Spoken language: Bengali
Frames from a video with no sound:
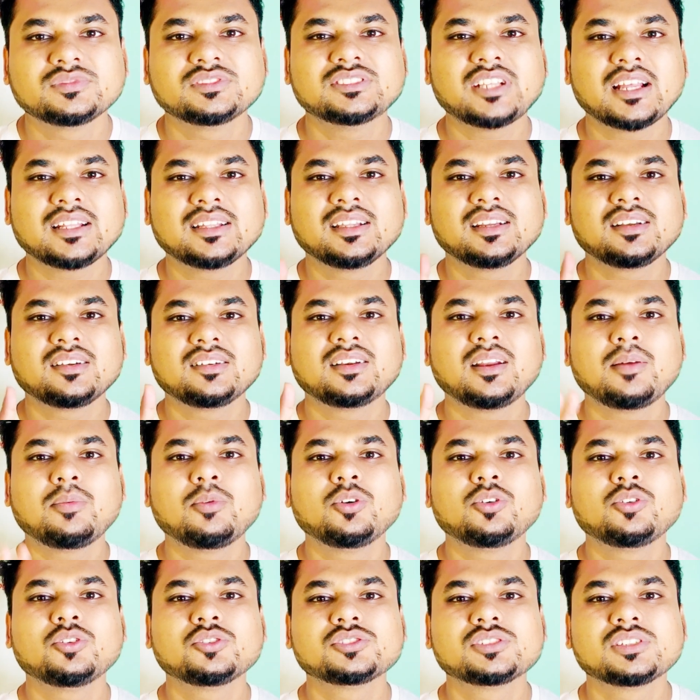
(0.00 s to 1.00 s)
যাদের
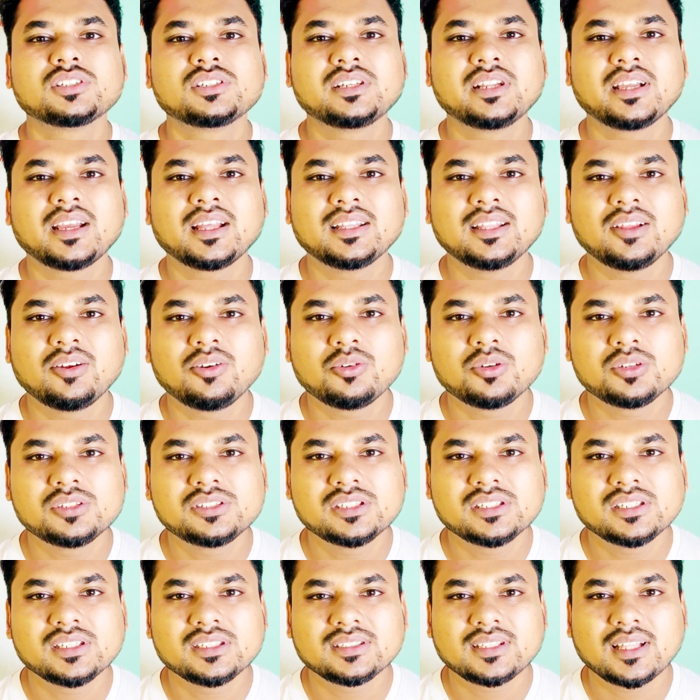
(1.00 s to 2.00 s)
ডাবল ডোজ টিকা দেওয়া
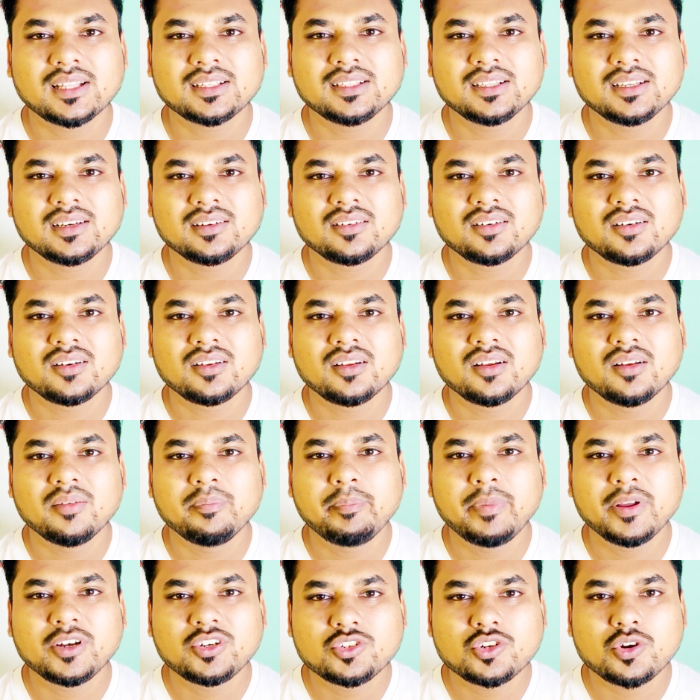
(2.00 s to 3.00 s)
রয়েছে তাদের
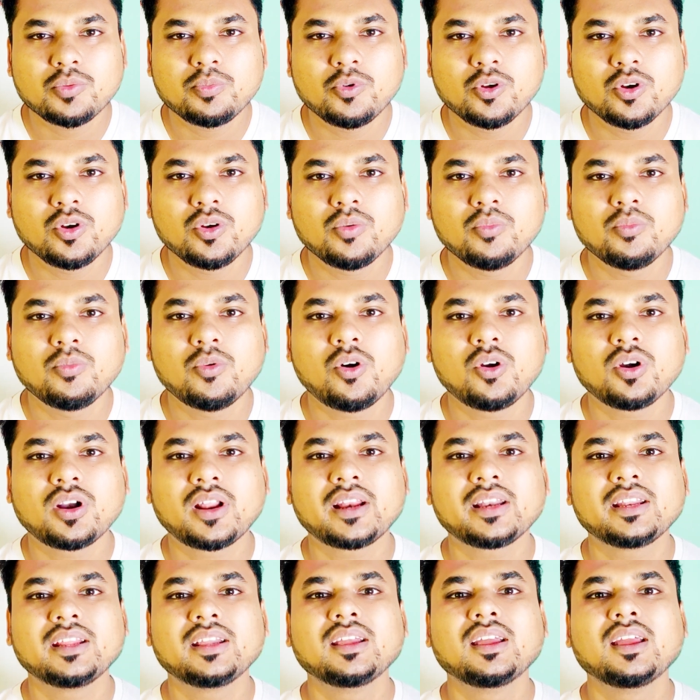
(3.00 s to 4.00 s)
পেট্রোপোল
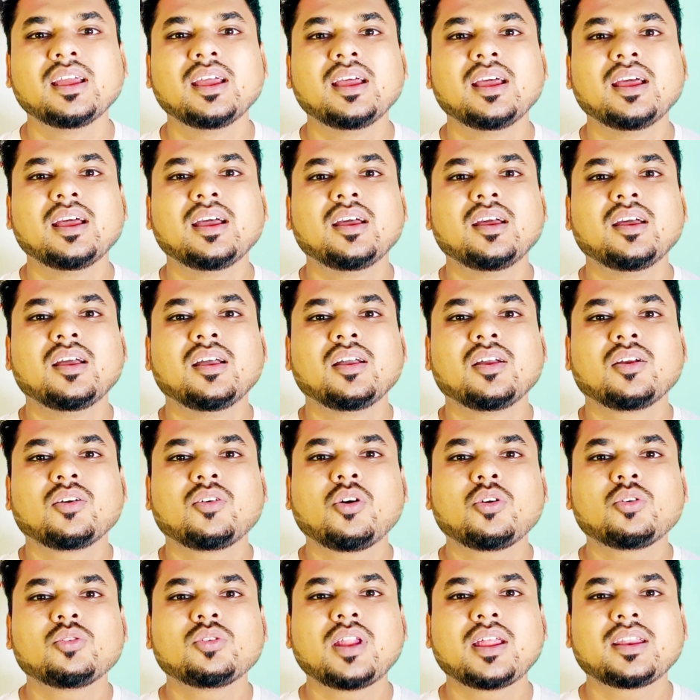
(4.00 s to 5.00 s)
বর্ডারে
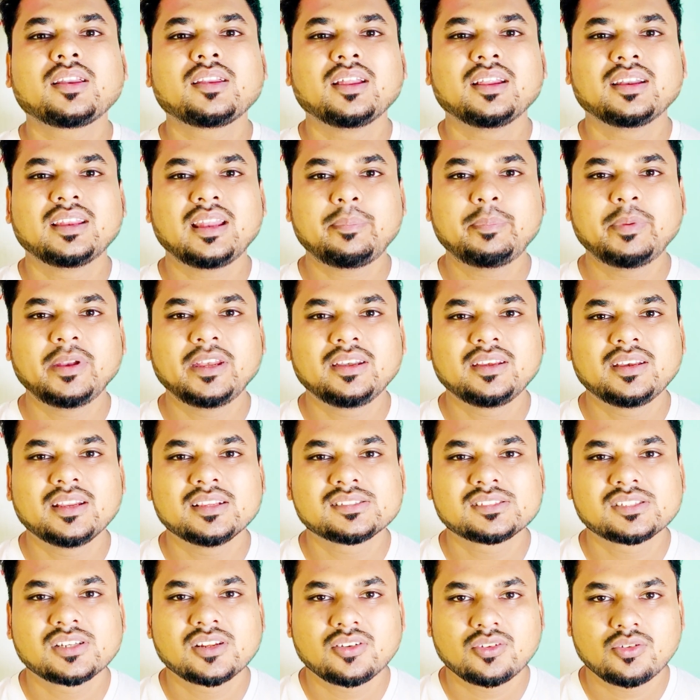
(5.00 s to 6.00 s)
করোনার র্যাপিড
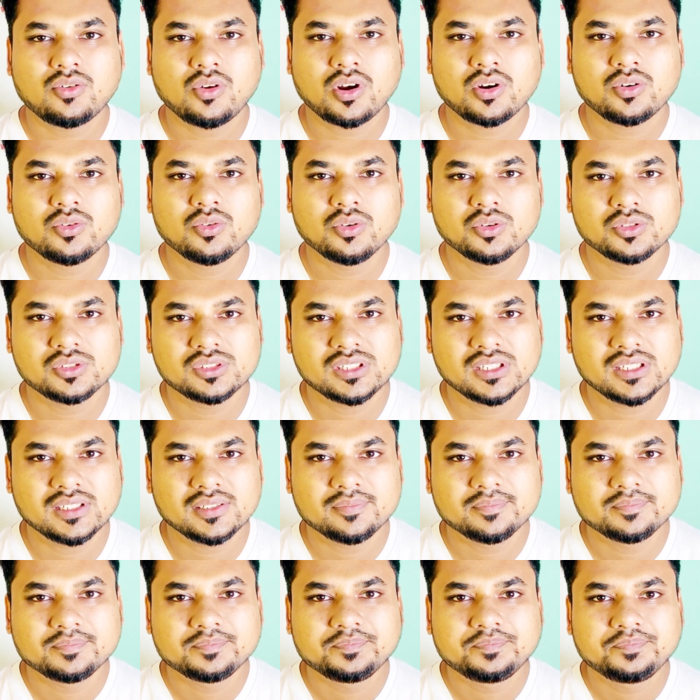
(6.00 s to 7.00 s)
টেস্ট করানো হচ্ছে
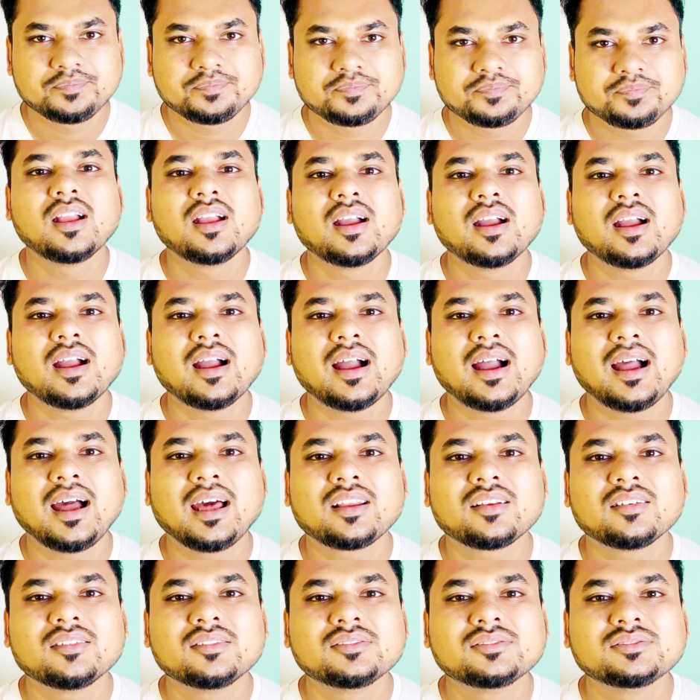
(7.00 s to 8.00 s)

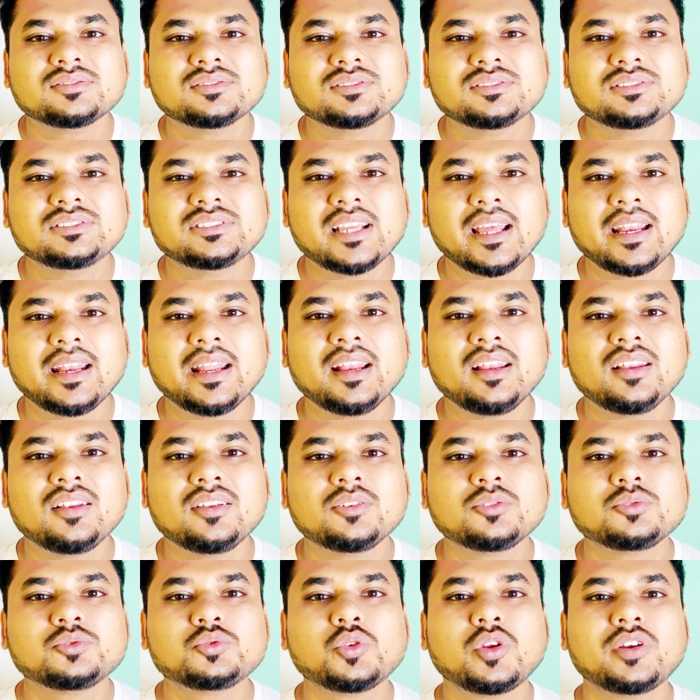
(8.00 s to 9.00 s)
আর চ্যানেল
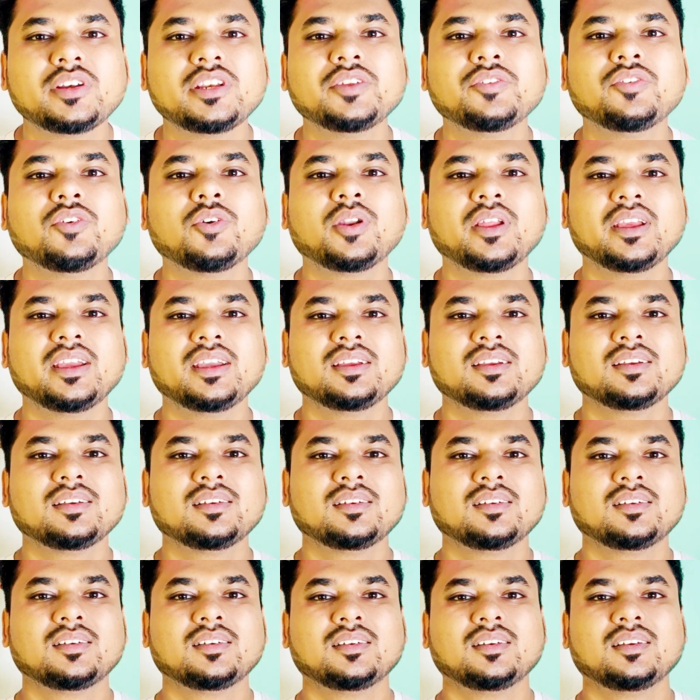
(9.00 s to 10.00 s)
টোয়েন্টি ফোরে
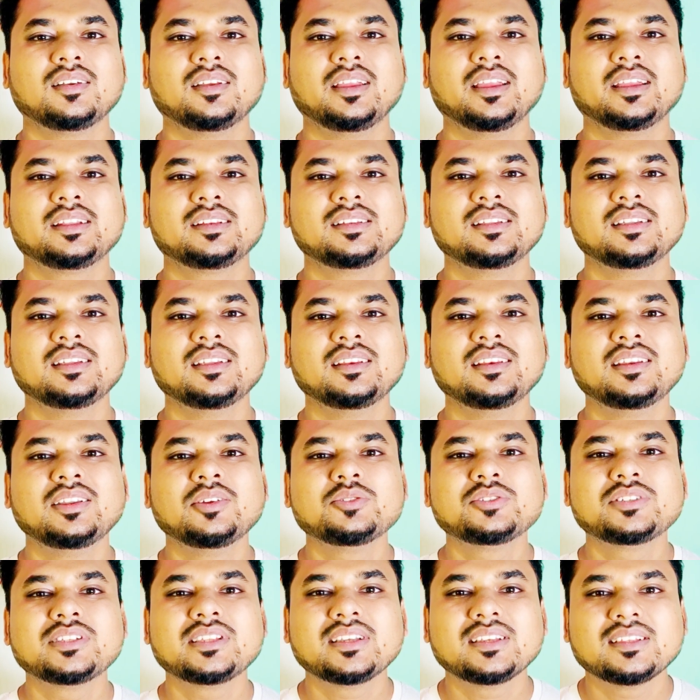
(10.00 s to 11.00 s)
একটি
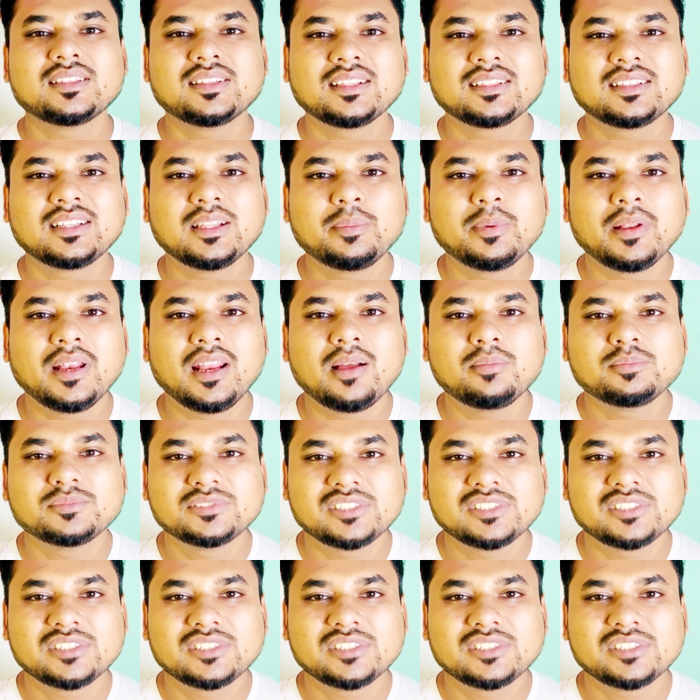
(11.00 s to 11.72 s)
নিউজে দেখতে পেলাম